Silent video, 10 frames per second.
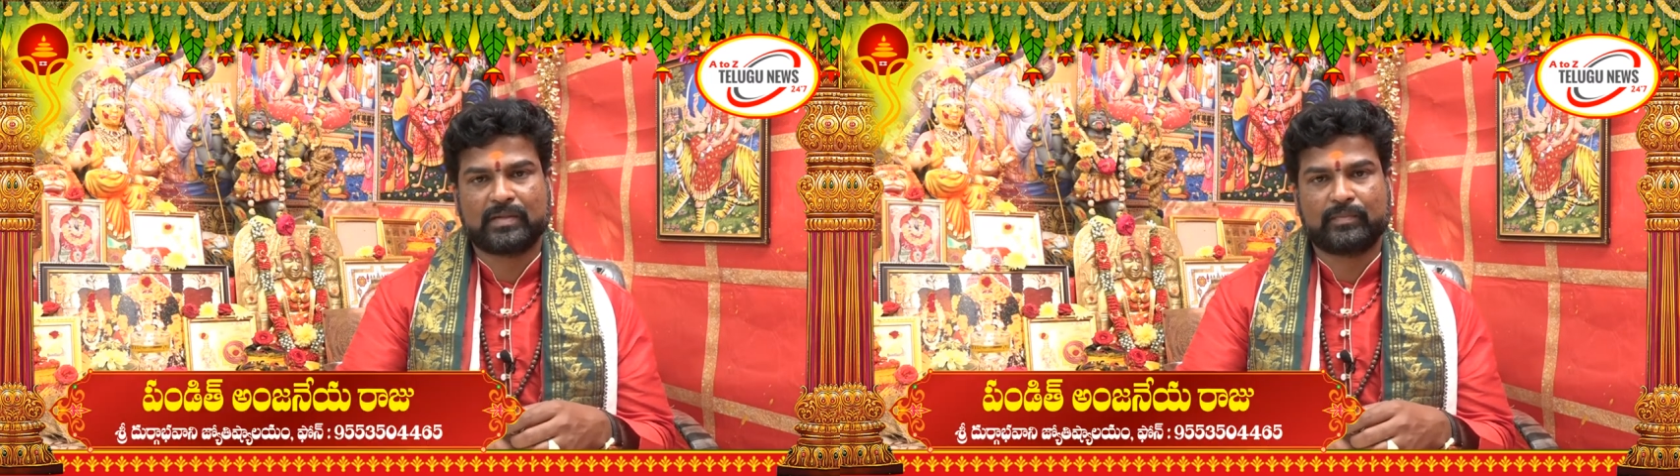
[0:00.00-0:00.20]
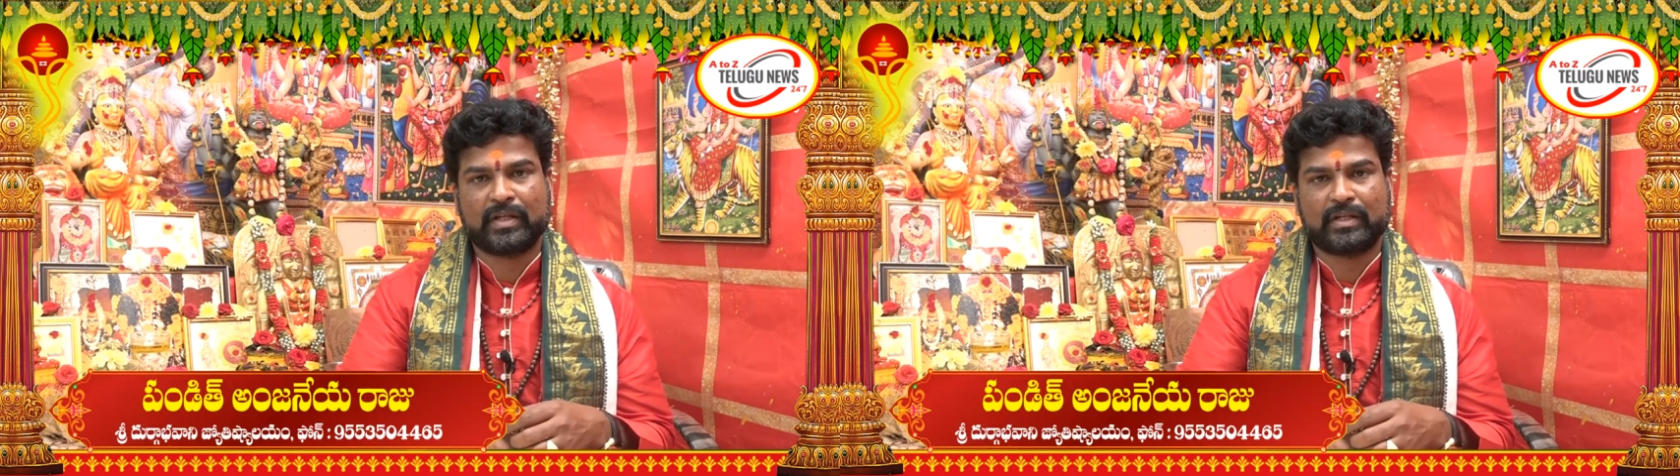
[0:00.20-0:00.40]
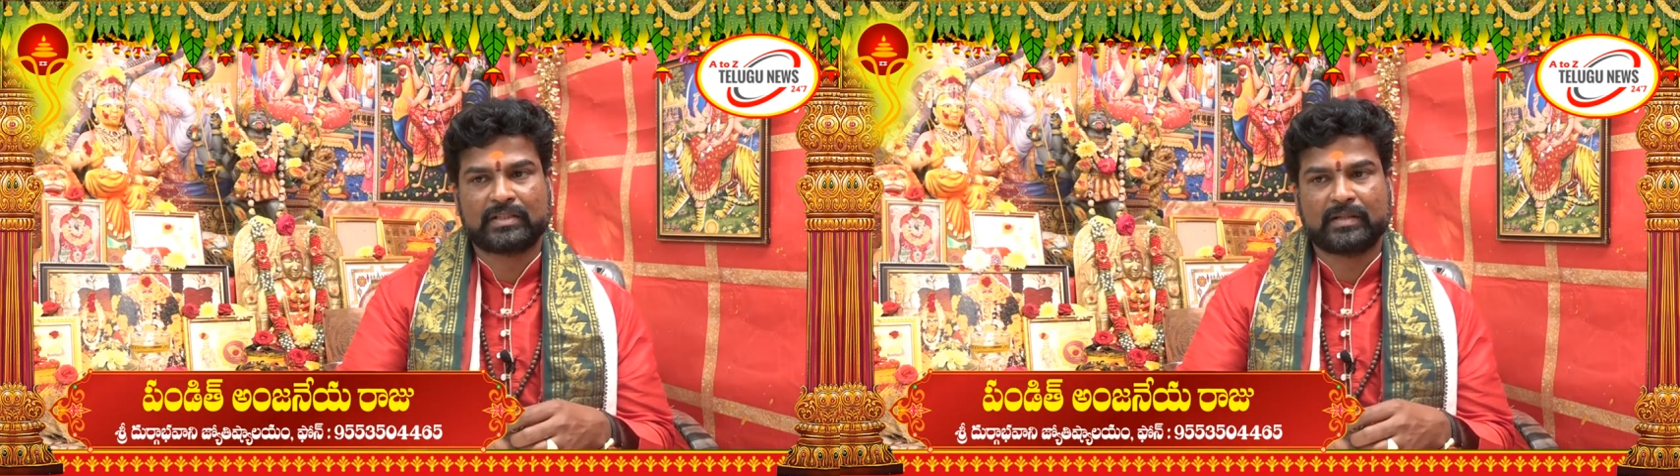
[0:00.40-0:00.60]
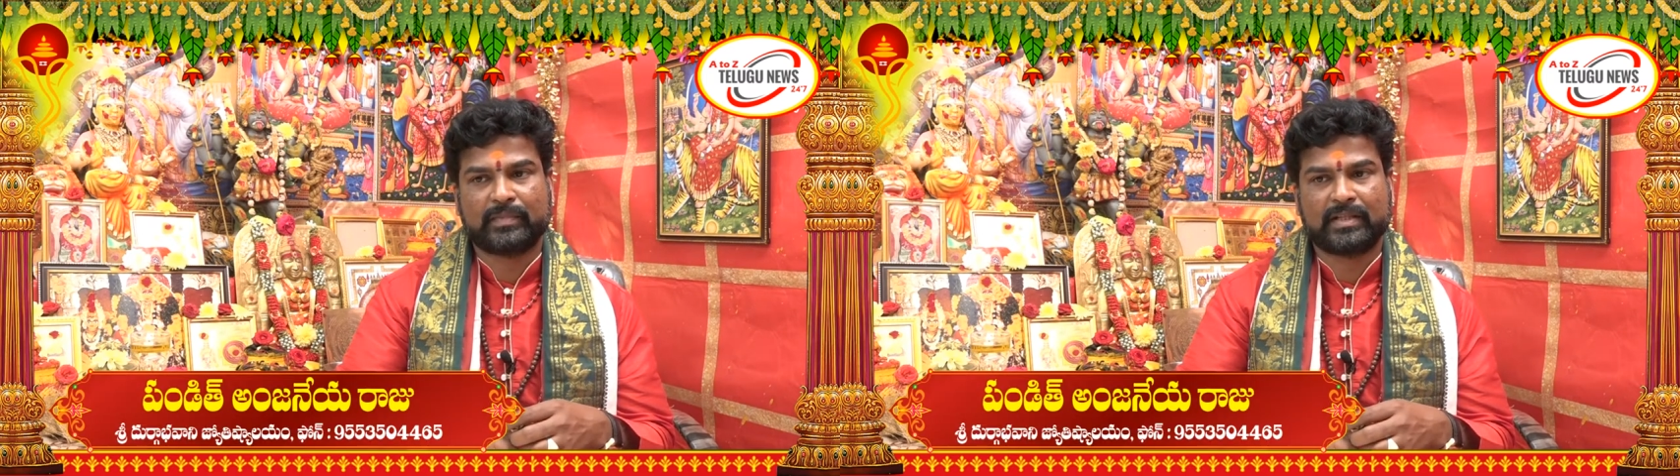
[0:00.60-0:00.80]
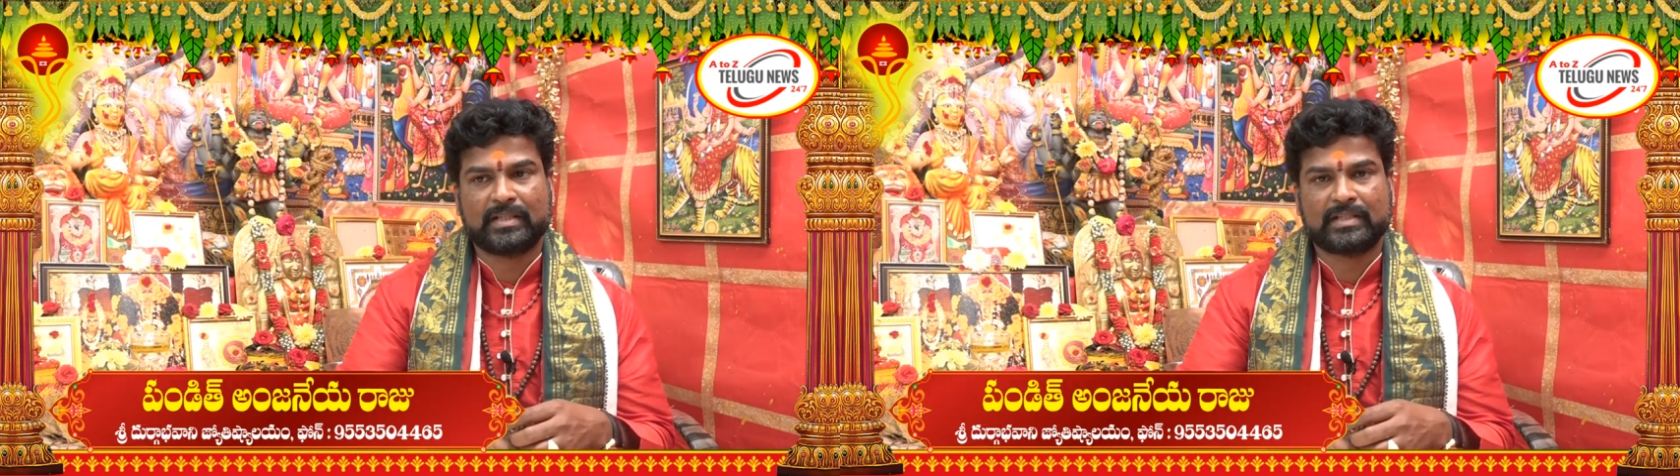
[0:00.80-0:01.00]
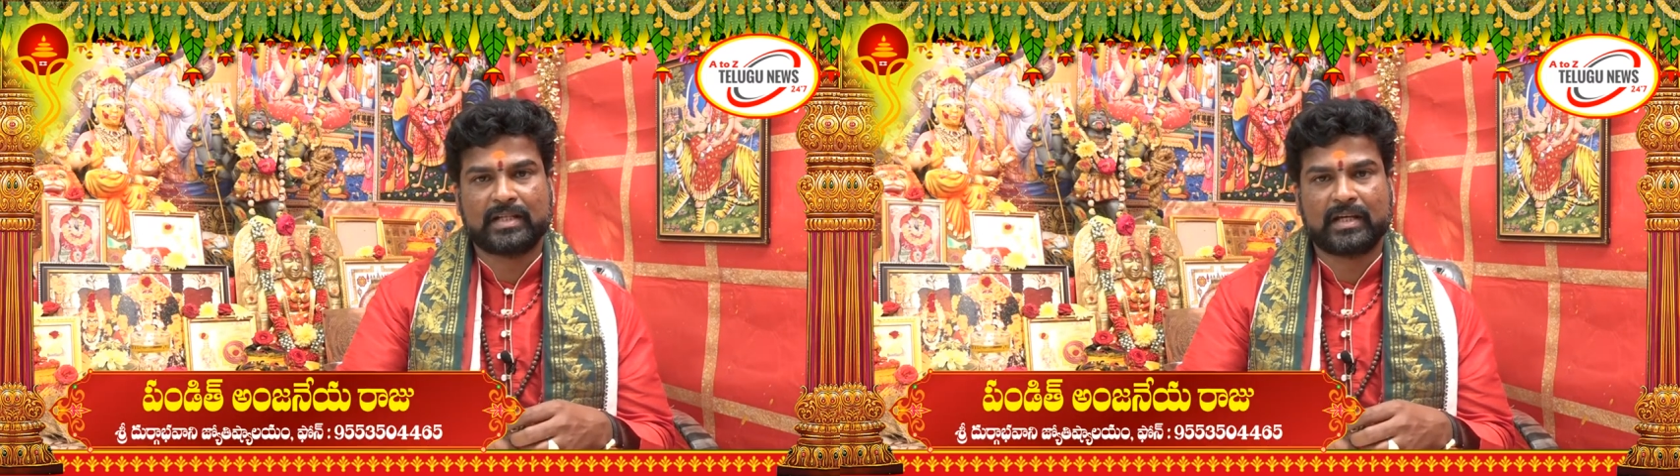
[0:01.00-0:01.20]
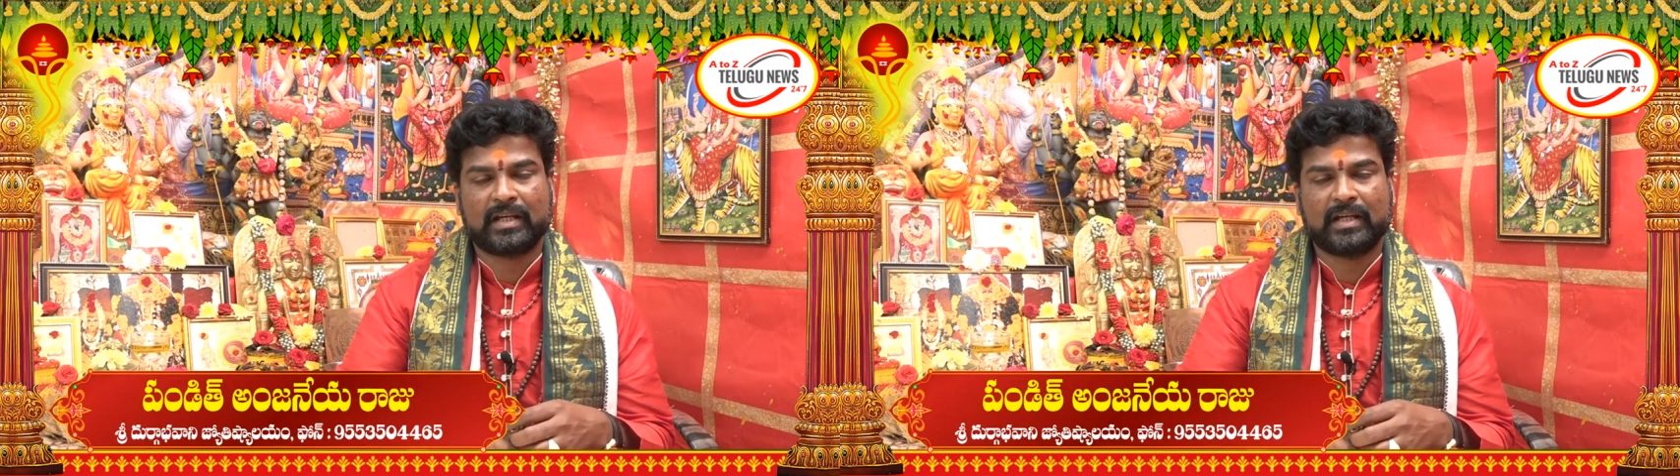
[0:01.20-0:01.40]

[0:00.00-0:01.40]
సభ్యానికి సంబంధించిన